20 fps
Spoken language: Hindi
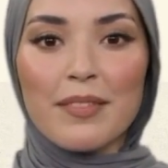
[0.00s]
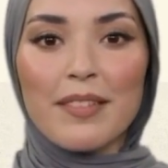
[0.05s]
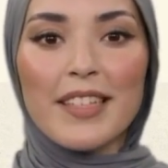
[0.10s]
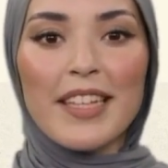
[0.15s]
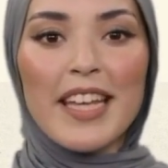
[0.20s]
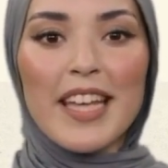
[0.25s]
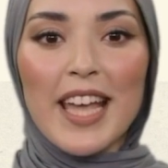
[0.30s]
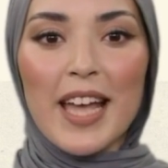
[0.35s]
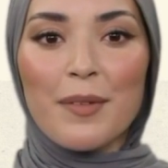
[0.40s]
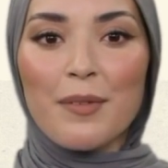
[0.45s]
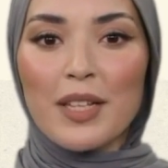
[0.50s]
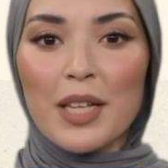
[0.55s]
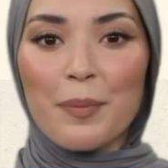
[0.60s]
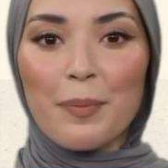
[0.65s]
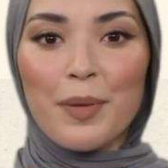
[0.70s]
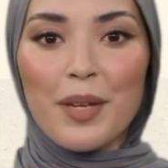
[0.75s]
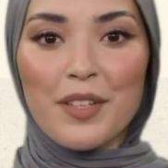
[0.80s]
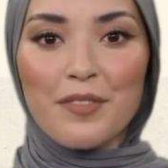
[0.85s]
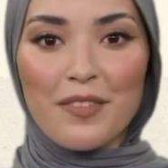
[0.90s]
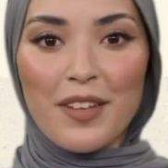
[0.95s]
ये हमले
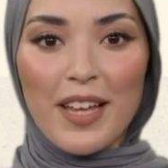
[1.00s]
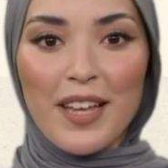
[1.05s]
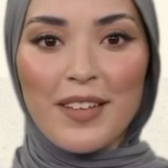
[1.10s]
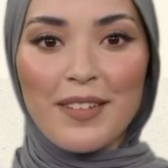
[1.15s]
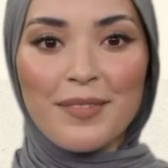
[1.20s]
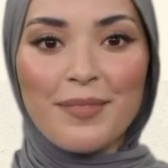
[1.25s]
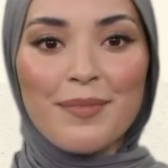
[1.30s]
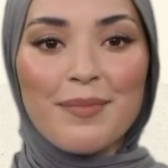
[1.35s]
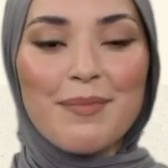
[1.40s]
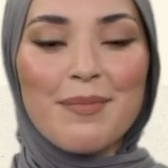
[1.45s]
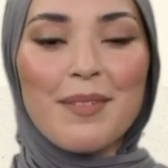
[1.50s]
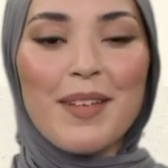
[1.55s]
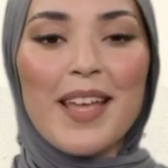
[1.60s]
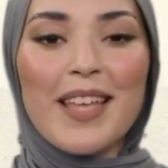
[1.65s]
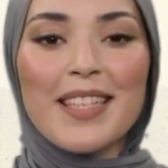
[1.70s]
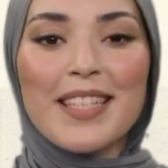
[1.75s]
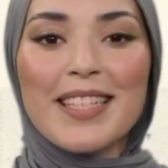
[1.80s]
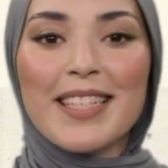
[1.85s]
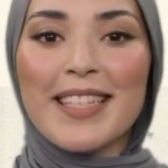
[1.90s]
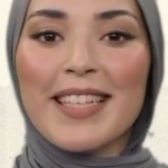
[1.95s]
मीलवेयर
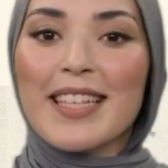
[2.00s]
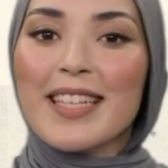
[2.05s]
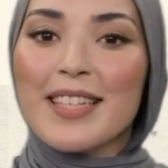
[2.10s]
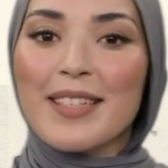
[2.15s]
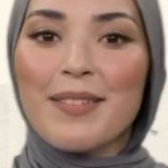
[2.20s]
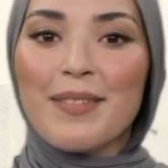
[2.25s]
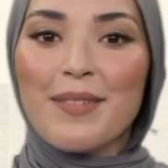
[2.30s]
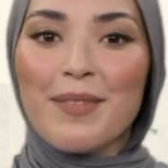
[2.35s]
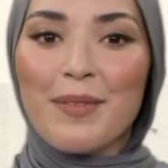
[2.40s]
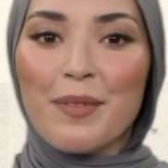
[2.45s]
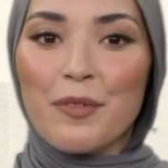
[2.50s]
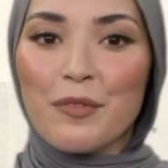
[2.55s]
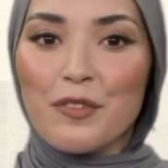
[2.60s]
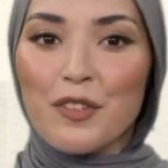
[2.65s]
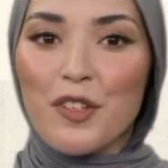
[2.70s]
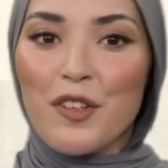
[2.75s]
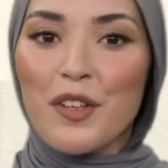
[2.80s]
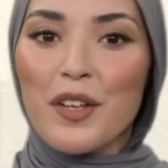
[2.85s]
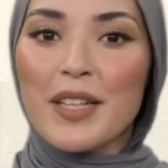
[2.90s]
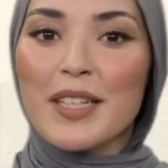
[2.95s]
वायरसेस
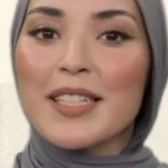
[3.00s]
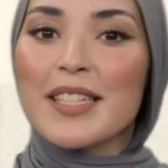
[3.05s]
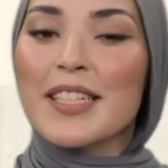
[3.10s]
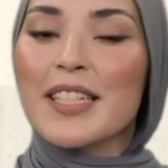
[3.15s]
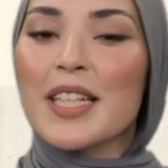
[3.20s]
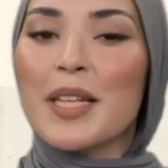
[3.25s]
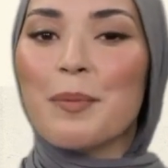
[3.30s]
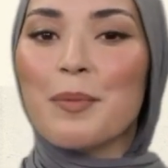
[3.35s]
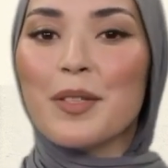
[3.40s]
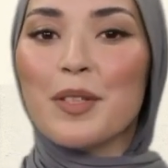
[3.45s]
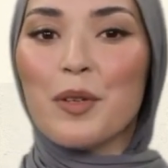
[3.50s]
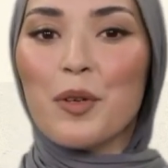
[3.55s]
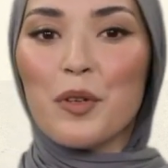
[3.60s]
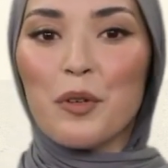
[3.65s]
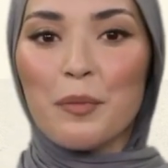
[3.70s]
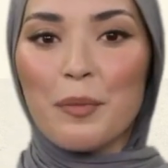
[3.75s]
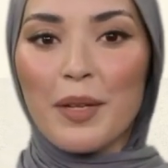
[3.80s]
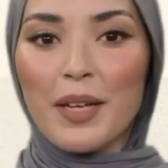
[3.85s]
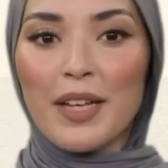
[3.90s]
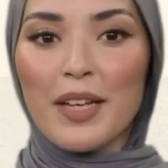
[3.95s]
फिशिंग स्कीम्स
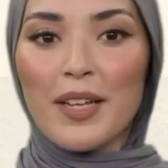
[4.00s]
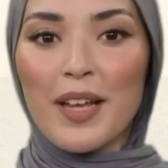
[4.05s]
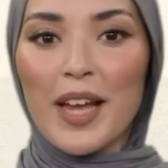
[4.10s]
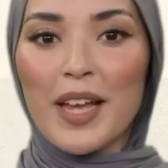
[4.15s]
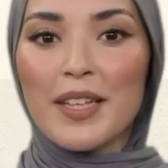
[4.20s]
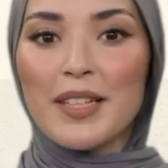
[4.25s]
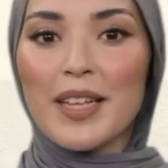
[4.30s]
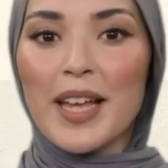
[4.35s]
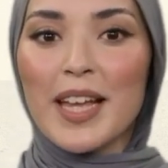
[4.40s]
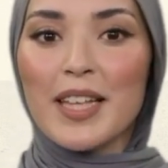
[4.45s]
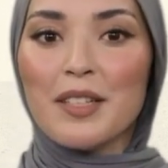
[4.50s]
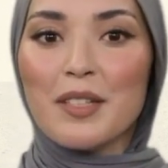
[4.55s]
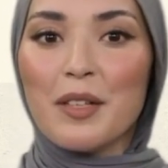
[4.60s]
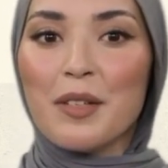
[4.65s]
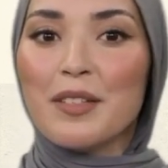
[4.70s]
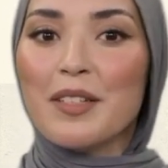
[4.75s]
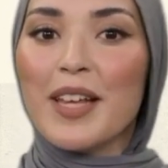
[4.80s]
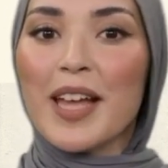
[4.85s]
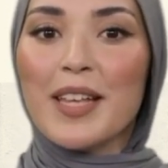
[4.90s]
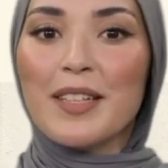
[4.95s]
और दीगर ऑनलाइन
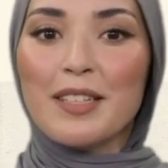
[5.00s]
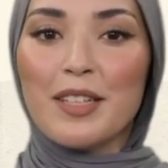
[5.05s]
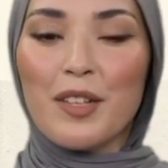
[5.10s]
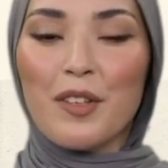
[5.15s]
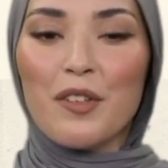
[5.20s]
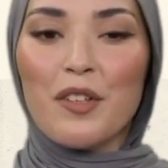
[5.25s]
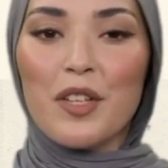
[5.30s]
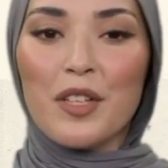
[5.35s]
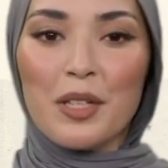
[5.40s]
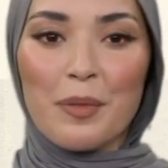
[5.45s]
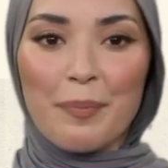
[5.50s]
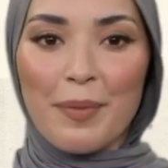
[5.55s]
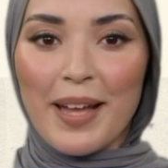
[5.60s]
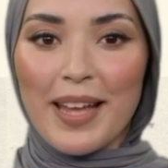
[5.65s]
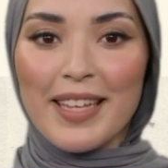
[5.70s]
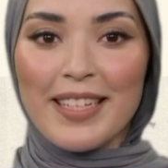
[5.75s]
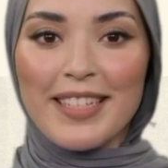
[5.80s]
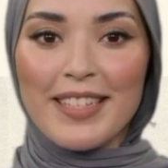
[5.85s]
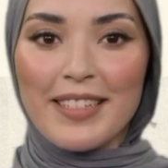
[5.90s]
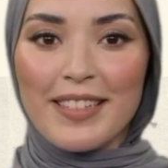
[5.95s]
खतरात की शक्ल में
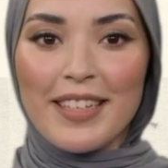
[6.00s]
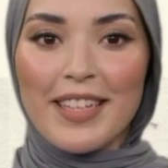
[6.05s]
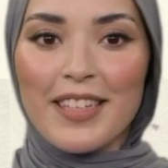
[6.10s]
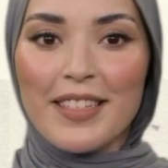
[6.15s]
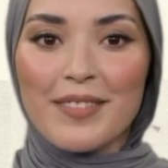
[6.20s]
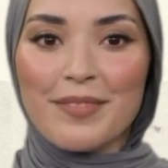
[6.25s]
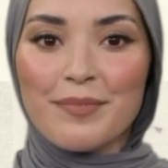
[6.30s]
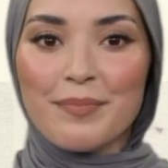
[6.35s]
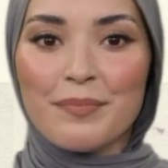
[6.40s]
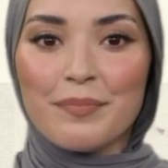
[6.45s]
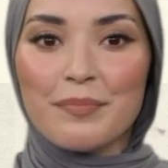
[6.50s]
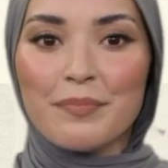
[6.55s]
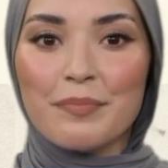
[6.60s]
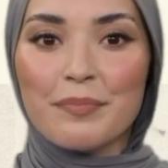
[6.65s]
आ सकते हैं